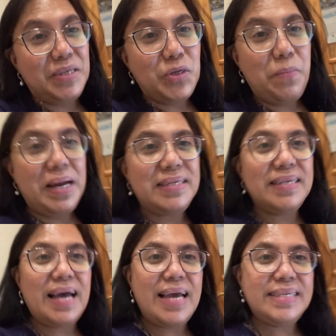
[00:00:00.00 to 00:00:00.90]
you so
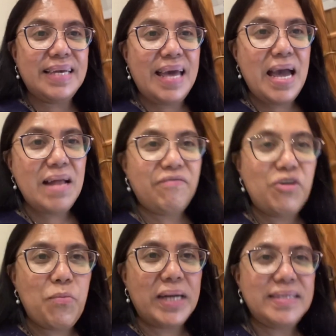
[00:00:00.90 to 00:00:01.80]
much guys again
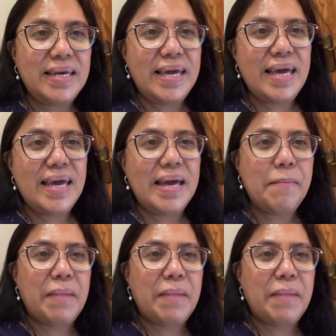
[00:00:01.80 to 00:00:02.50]
for watching